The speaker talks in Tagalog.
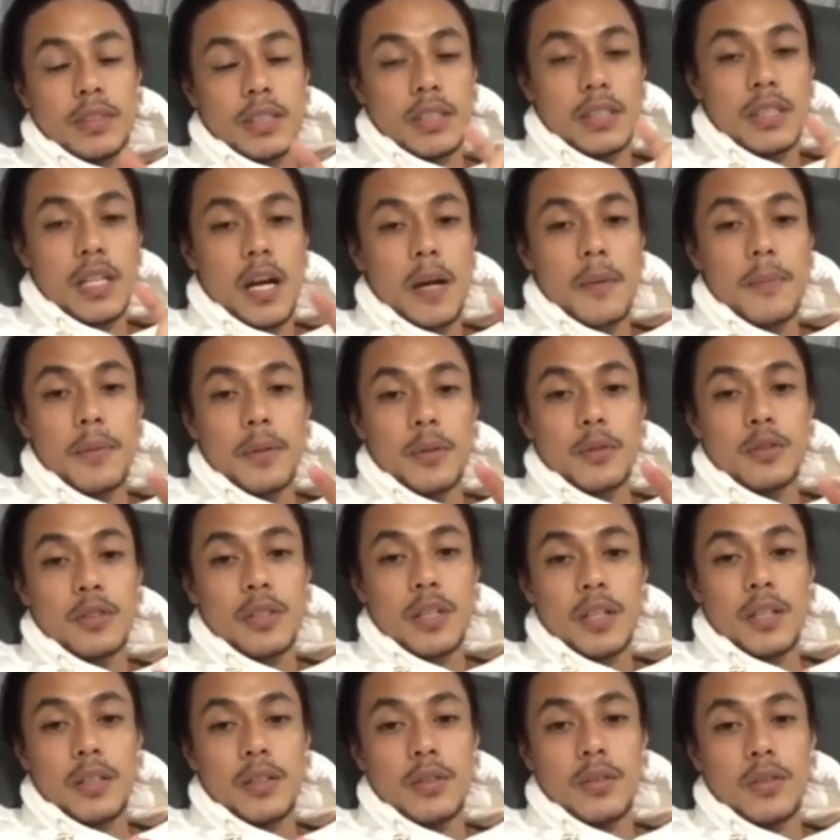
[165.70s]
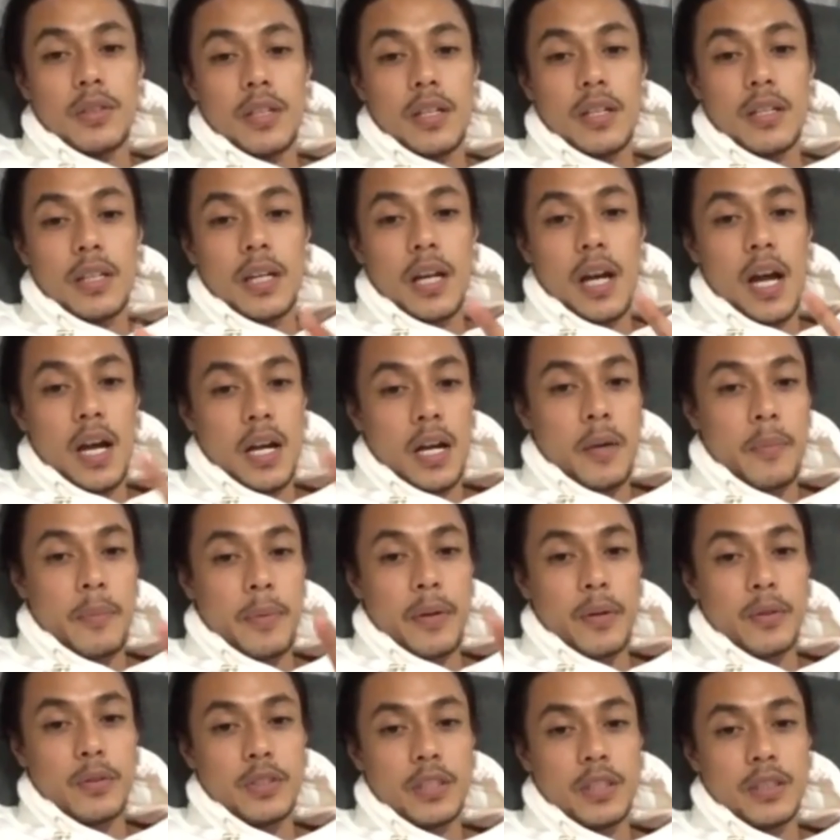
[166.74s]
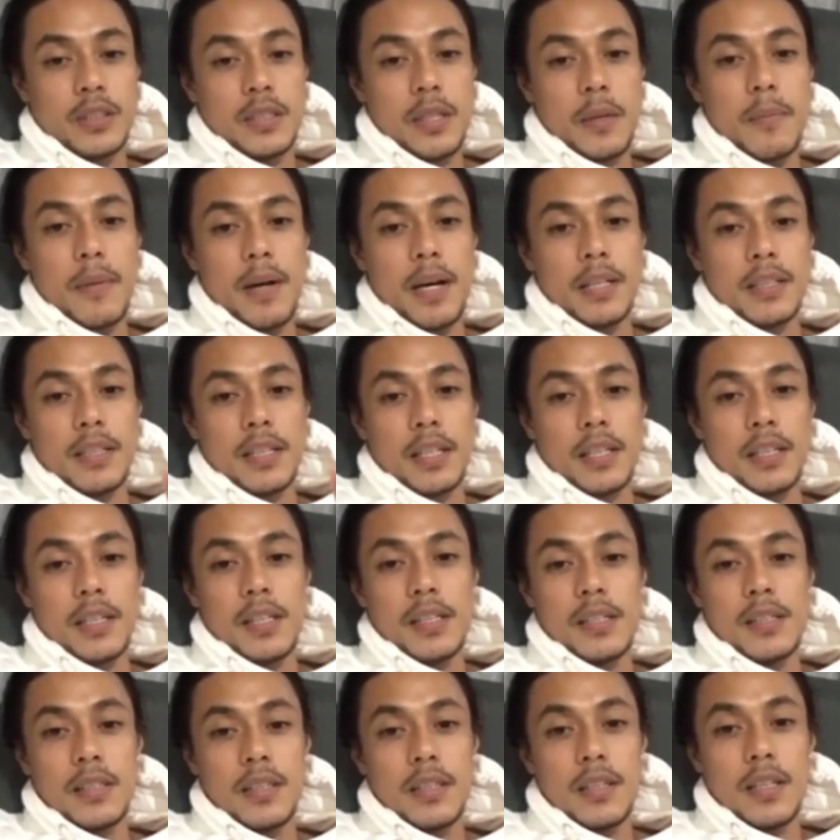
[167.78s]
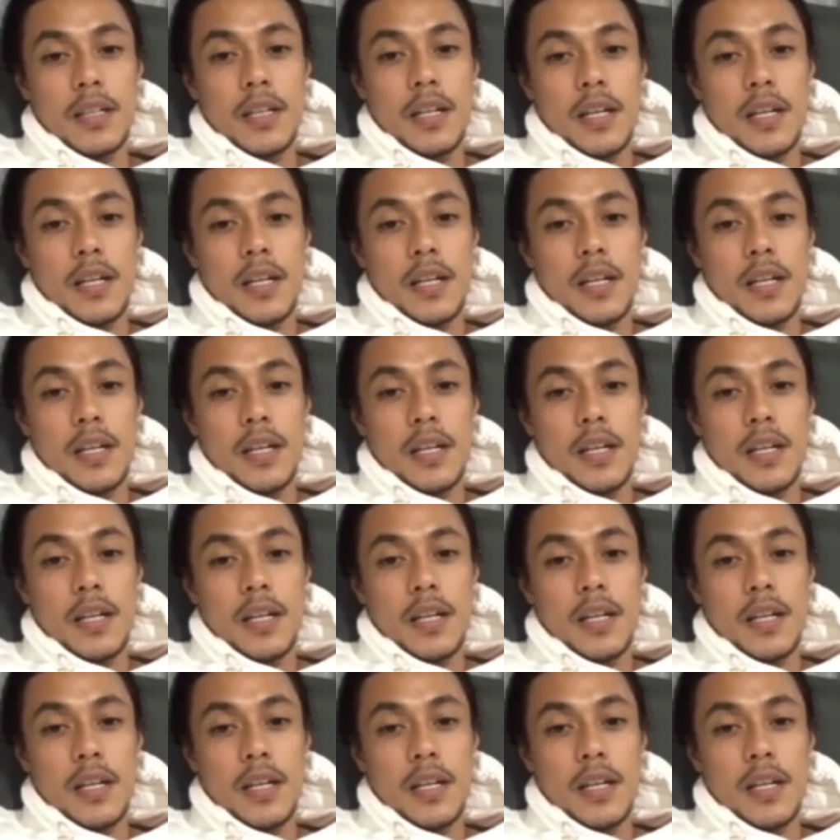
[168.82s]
masasabi ko sa inyo na nakaka-proud yan sa batang yan.